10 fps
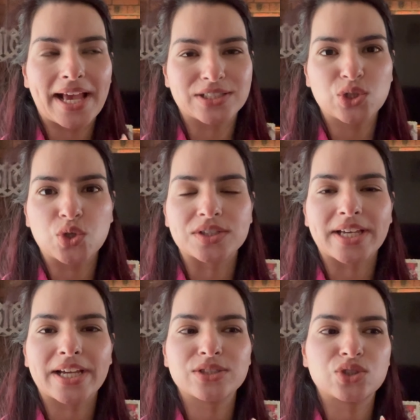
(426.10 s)
ऐसे होते
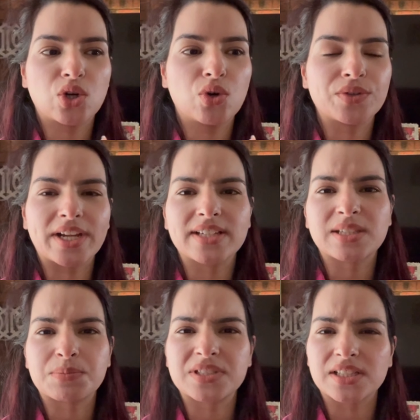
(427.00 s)
हैं जो उन्हें
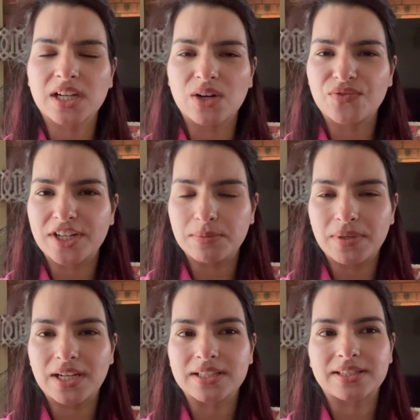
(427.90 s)
सबसे ज़्यादा कंफर्टेबल
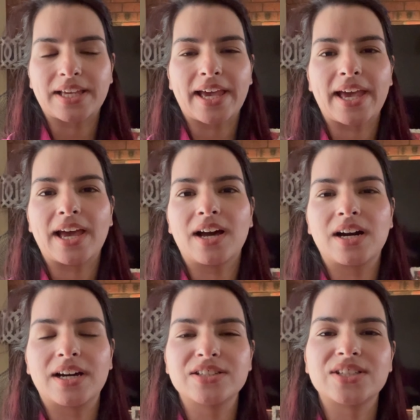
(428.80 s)
लगते हैं
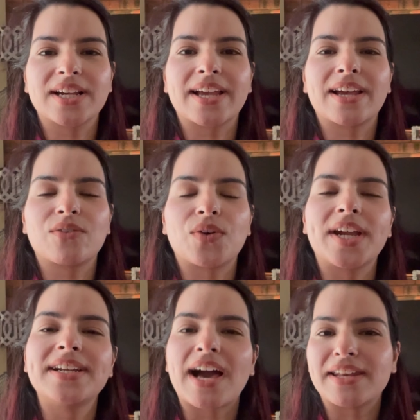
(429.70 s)
हर जगह
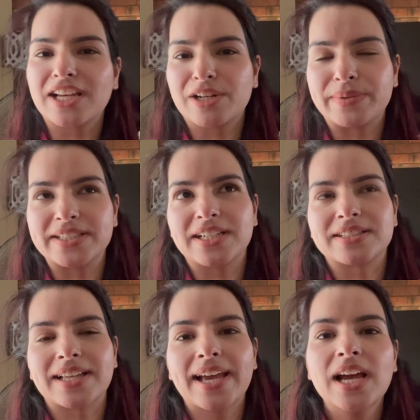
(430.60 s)
वही डालने का मन
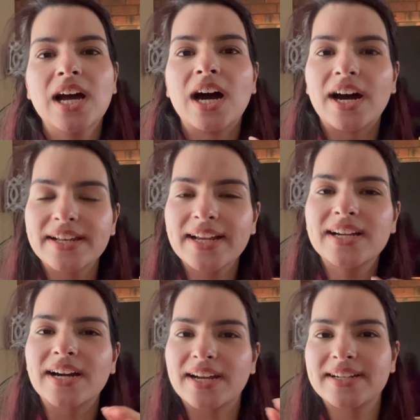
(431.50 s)
करता है हर एक
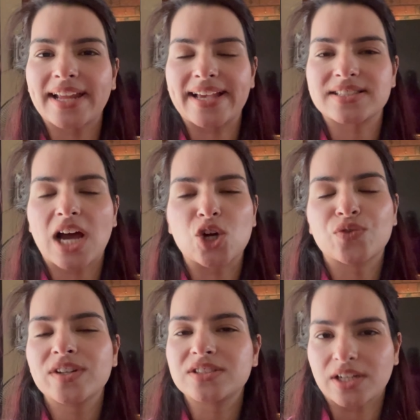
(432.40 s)
करंट ऐसा
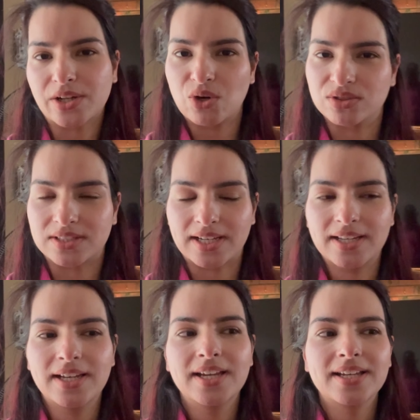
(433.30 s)
आउटफिट चल रहा होता है
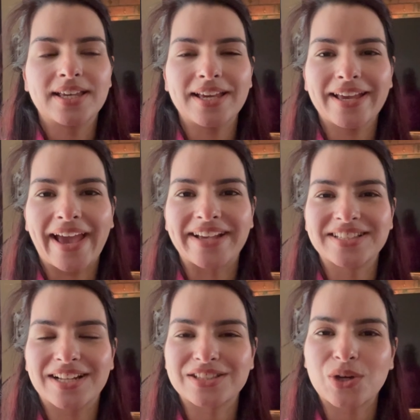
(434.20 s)
कि ऐसे
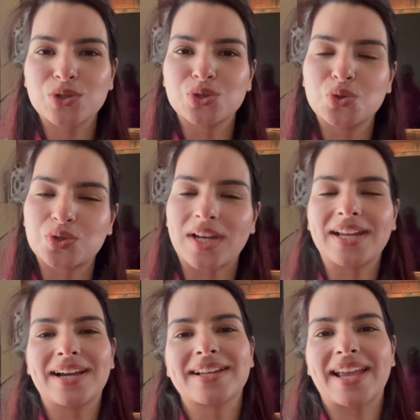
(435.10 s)
लगता है कुछ दूसरा
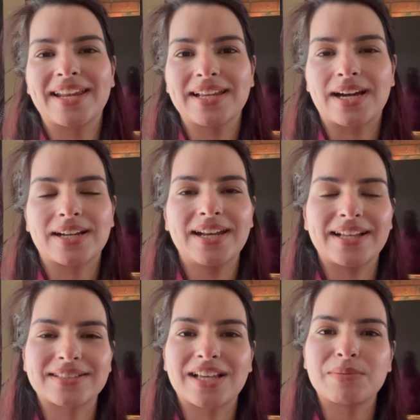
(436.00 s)
निकल के ही नहीं आ रहा
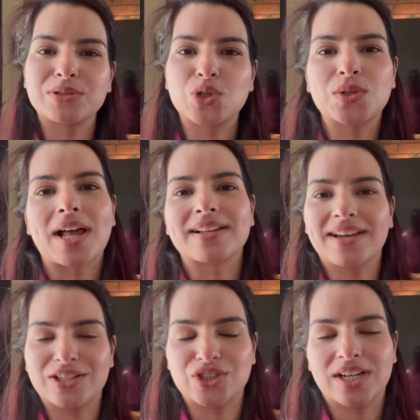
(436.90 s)
लेते हैं हम इसी को डाल के
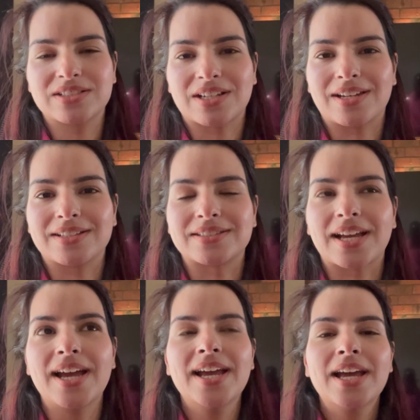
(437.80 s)
हर जगह चल लेते
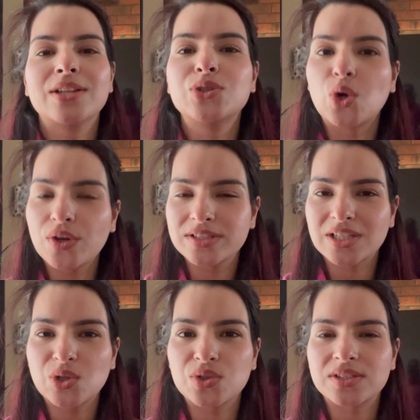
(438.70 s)
हैं दो
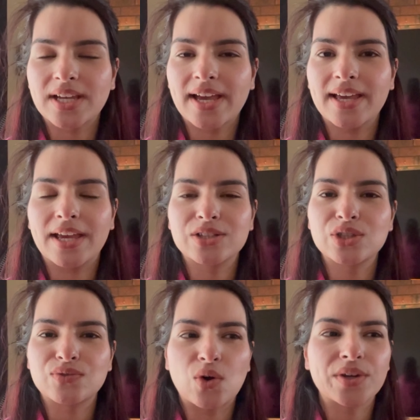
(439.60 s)
रीज़न होते हैं एक
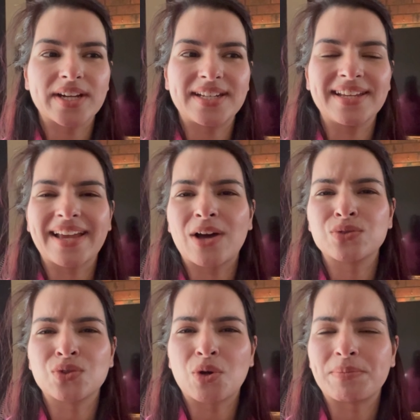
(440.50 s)
तो वो कि ठीक है
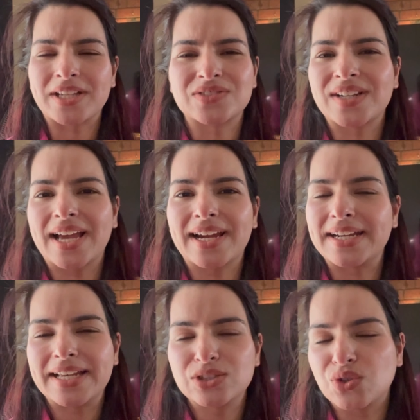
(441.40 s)
उनको प्रेस वगैरह
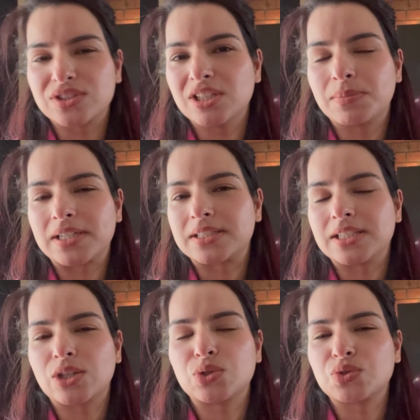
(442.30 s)
करने की ज़रूरत नहीं
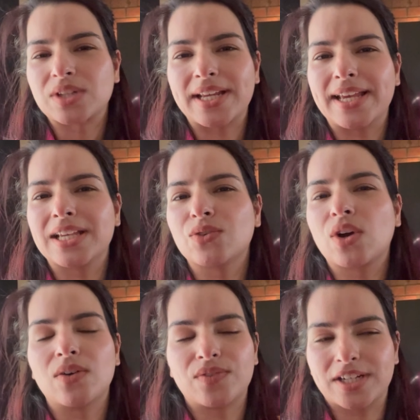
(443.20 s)
पड़ती और दूसरा ये कि वो
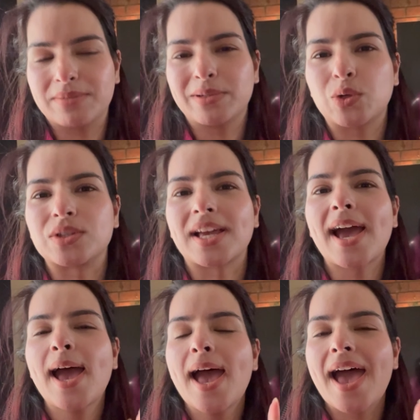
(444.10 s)
कंफर्टेबल होते हैं
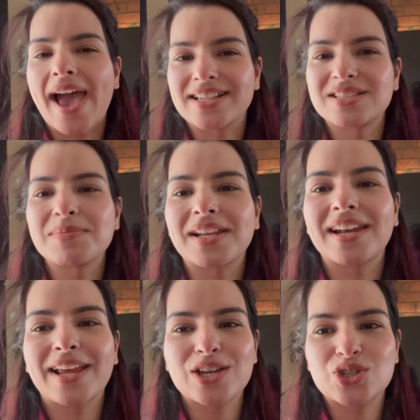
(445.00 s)
ऐसे मेरे
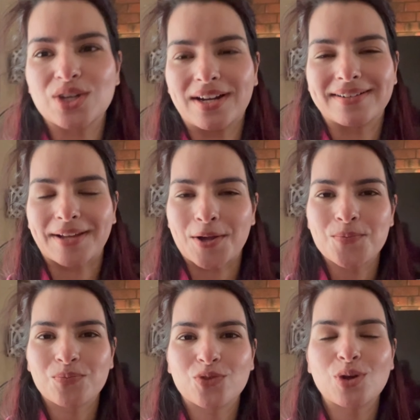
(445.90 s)
लिए शर्ट है
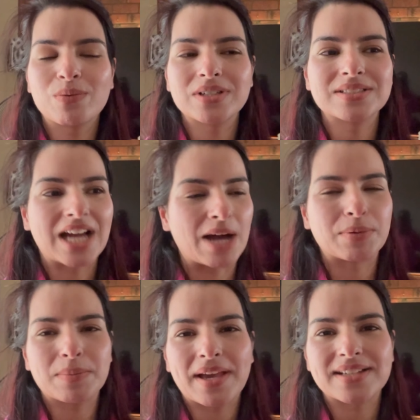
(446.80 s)
तो मुझे जहां
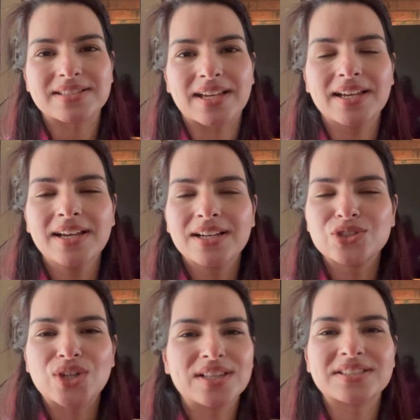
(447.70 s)
पे भी ऐसे
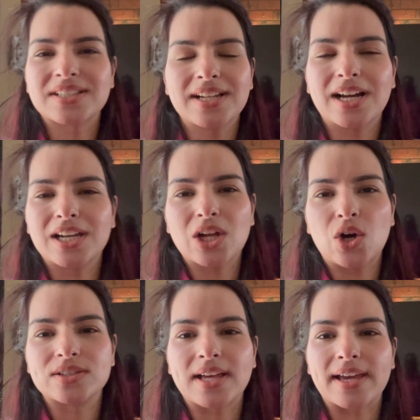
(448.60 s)
जल्दी से निकलना
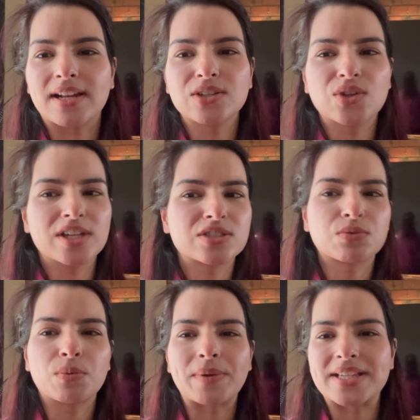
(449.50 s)
होता है ना क्योंकि
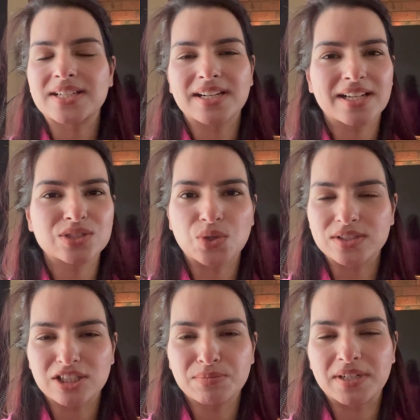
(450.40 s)
इसको प्रेस करने की
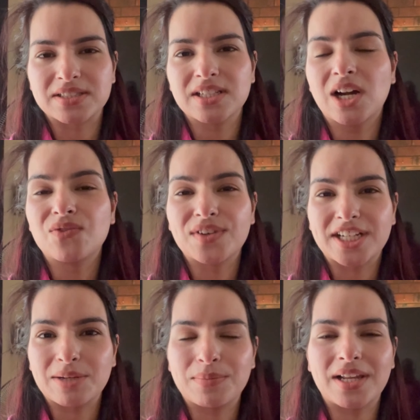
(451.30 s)
ज़रूरत नहीं पड़ती
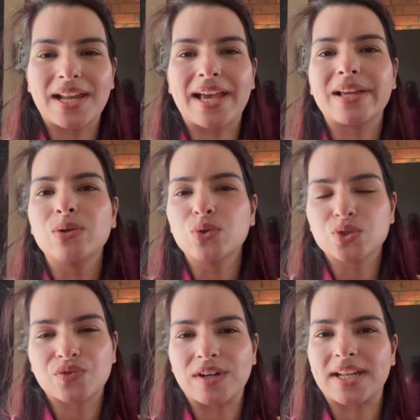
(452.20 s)
कंफर्टेबल है लूज
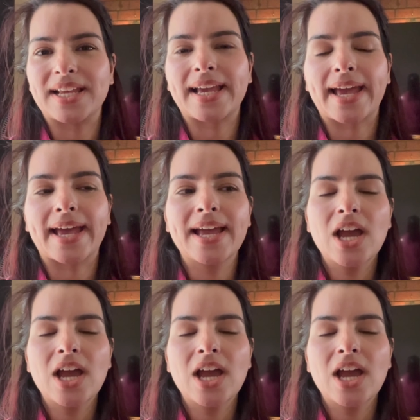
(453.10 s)
फिटिंग है